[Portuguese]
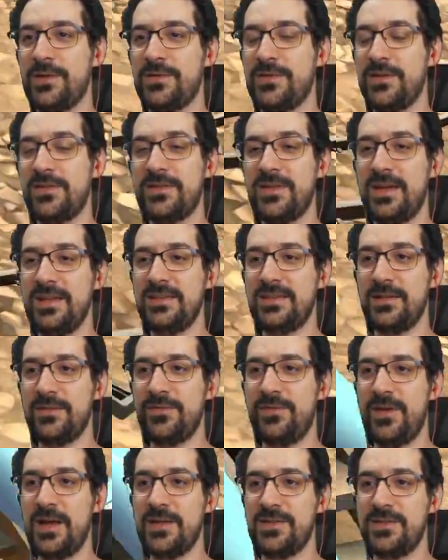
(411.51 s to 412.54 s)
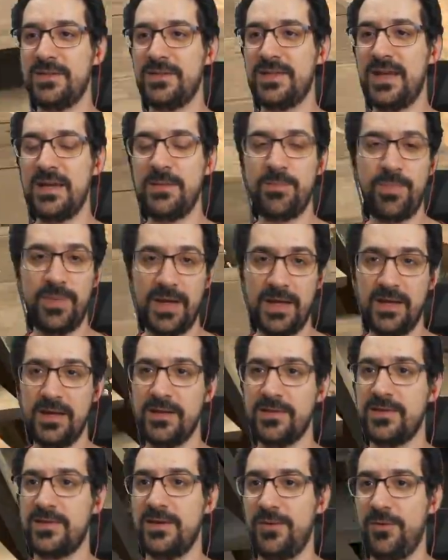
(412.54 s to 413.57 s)
Às vezes a interface da
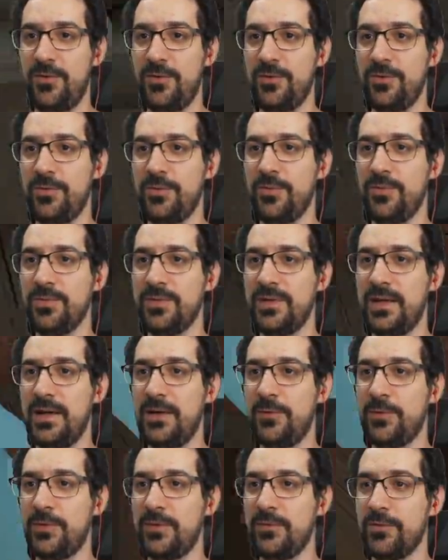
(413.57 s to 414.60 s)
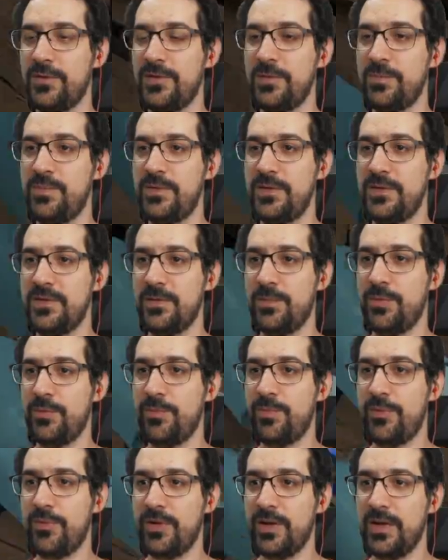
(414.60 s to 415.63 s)
empresa ou né, o que você precisa para um
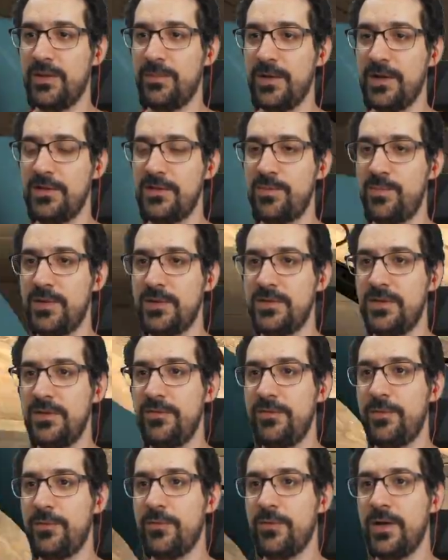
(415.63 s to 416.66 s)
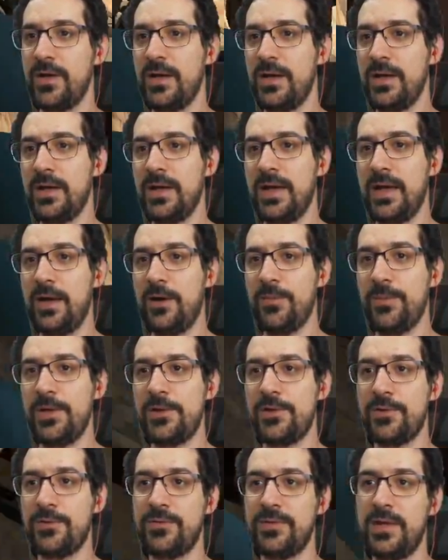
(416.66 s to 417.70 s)
programa específico
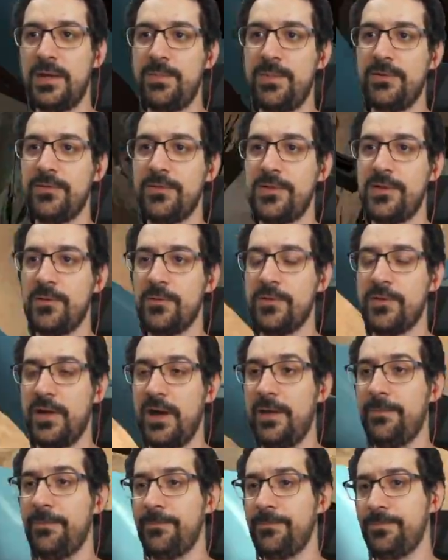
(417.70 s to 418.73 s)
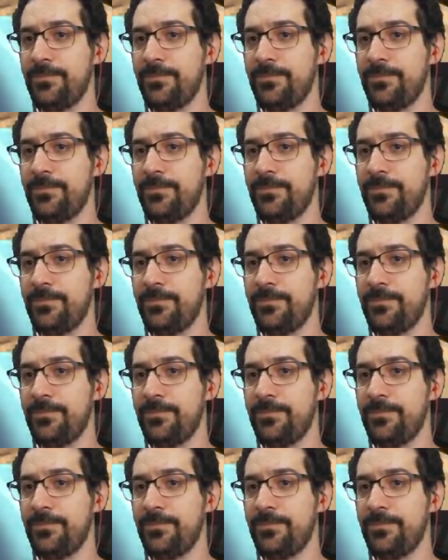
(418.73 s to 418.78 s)
realmente não dá para você usar.